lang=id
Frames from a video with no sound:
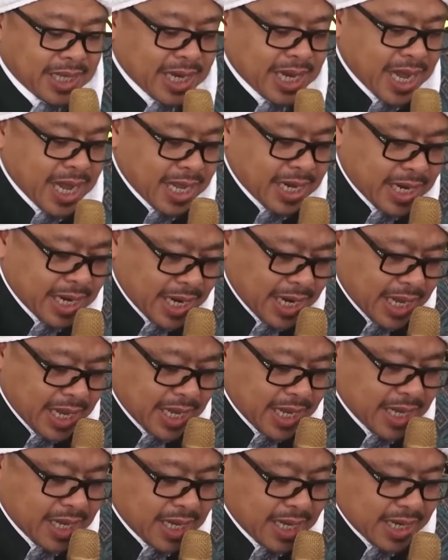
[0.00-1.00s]
ketiga
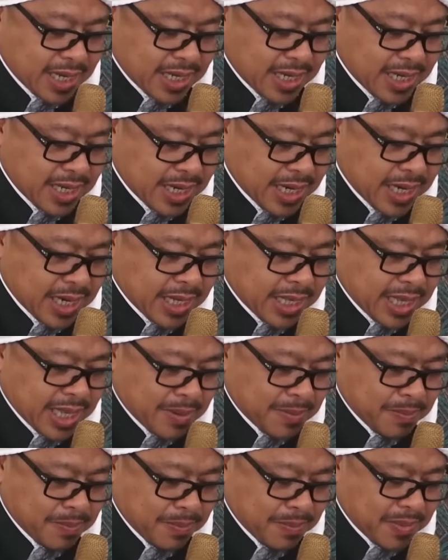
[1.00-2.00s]
adalah
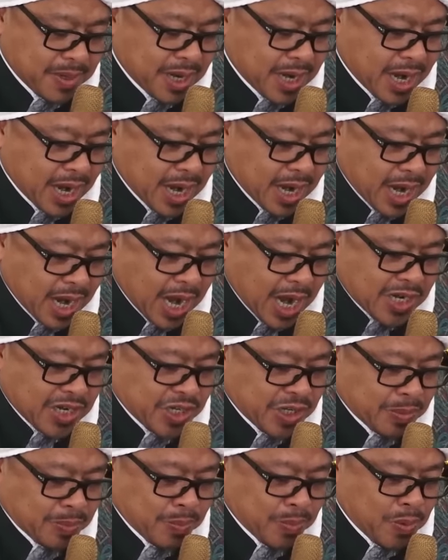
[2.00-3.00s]
kitab
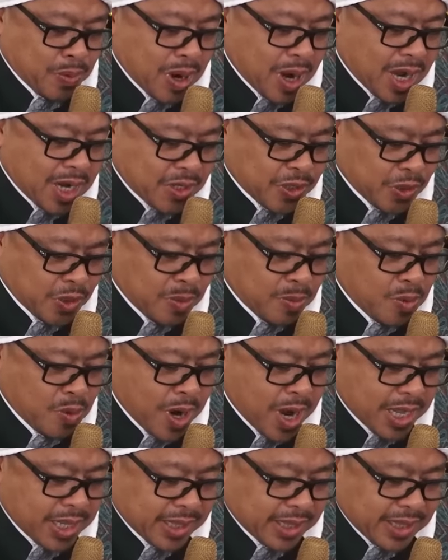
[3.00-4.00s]
kaspu
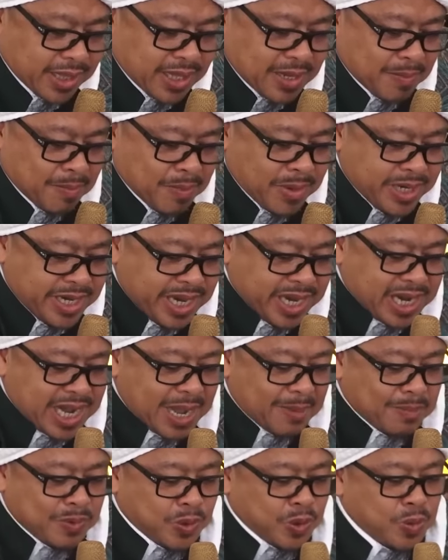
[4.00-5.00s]
Asyubuhat
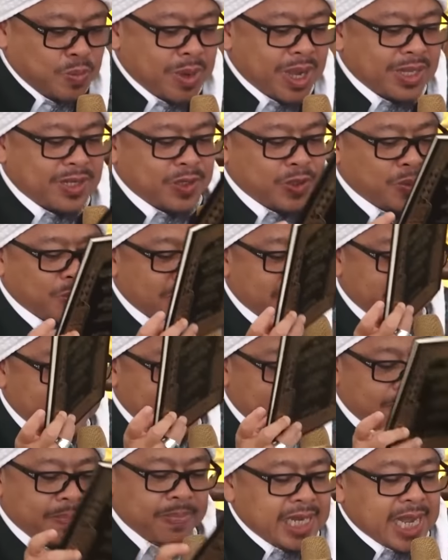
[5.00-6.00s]
menyingkap
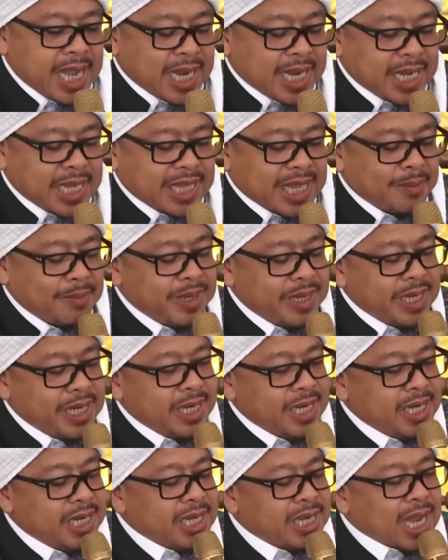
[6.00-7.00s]
subhat-subhat. Tiga kitab
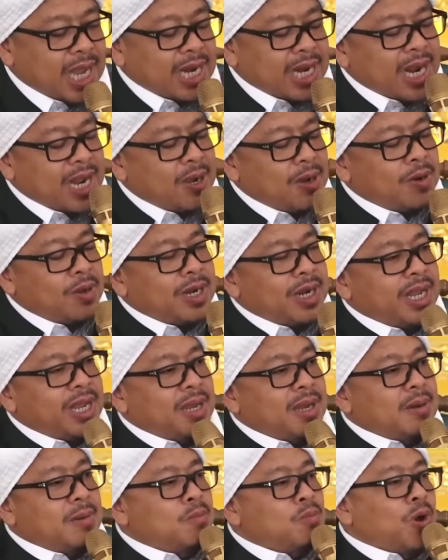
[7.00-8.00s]
ini dikarang
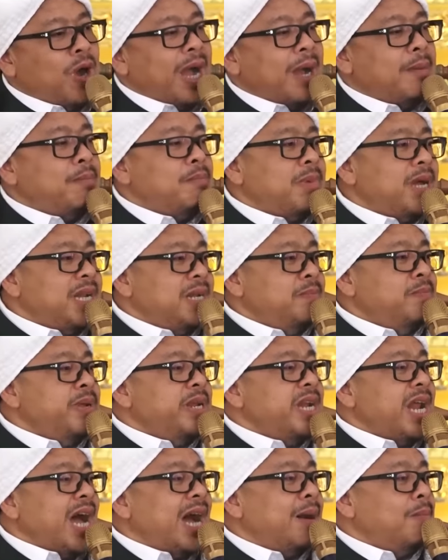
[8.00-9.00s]
oleh Muhammad
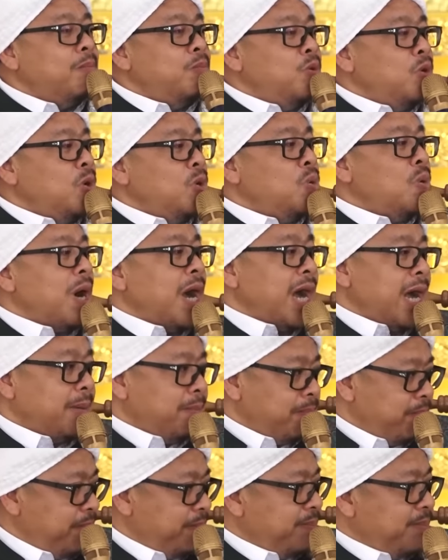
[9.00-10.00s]
bin Abdul
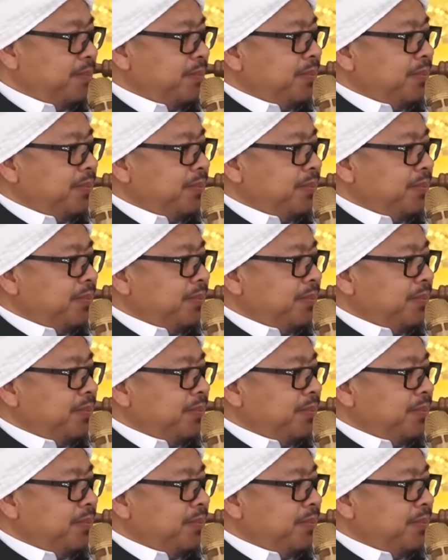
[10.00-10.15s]
Wahab.